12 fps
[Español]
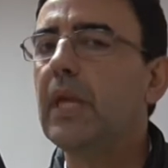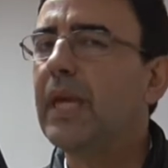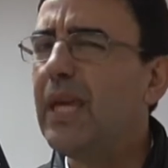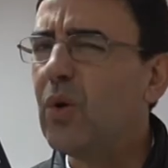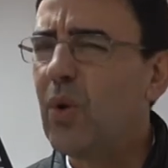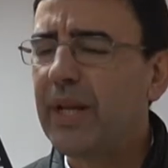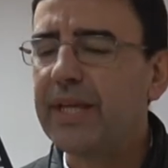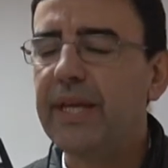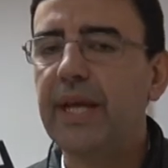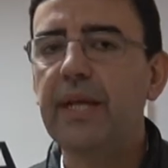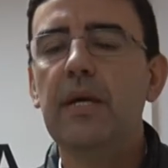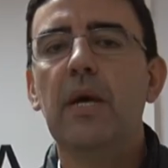y
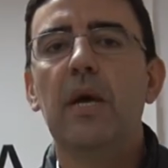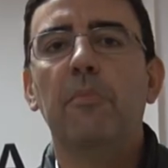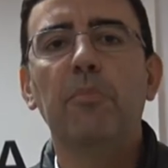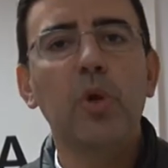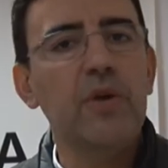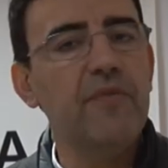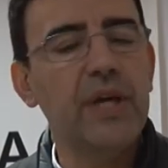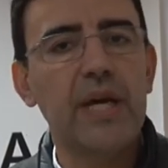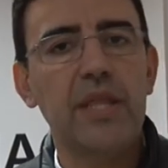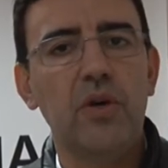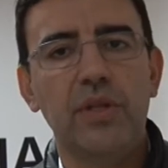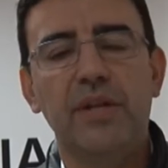cualquier
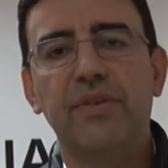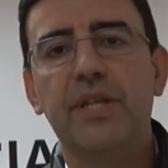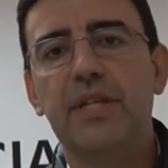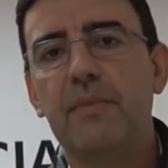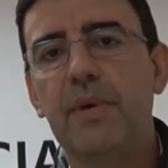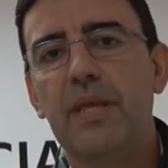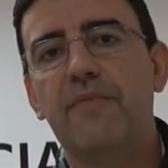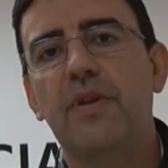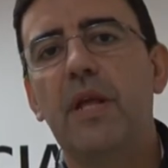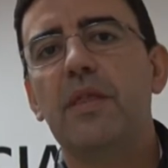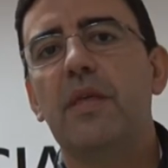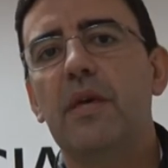modificación del sistema de
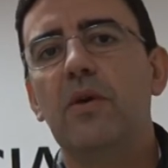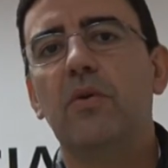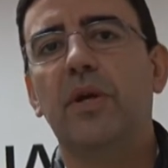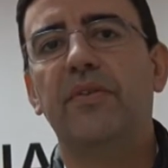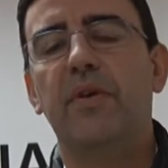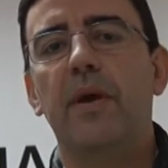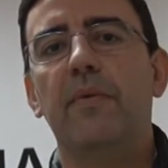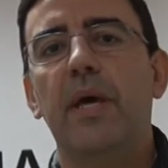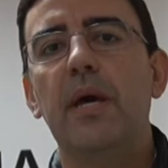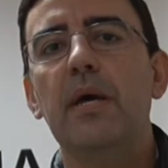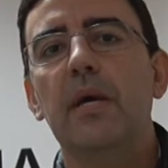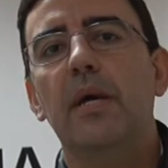financiación que se abra